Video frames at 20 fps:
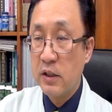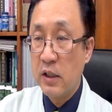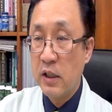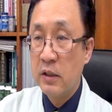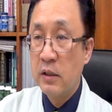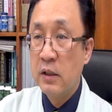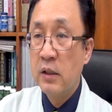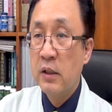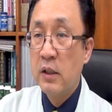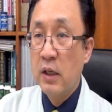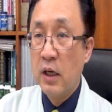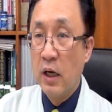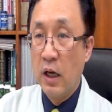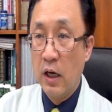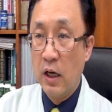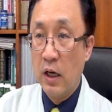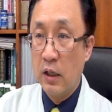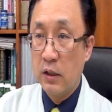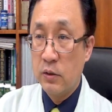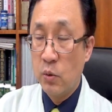이제
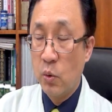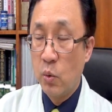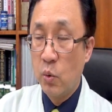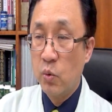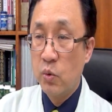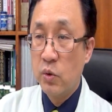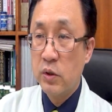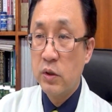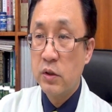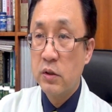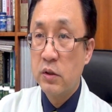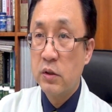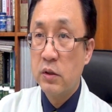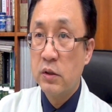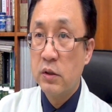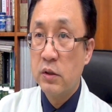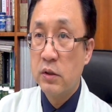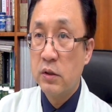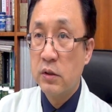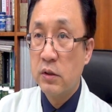좋은
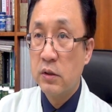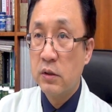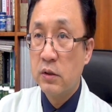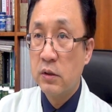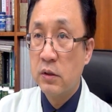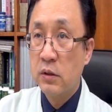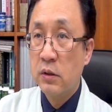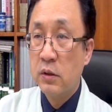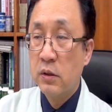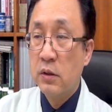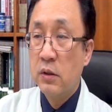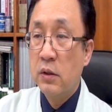그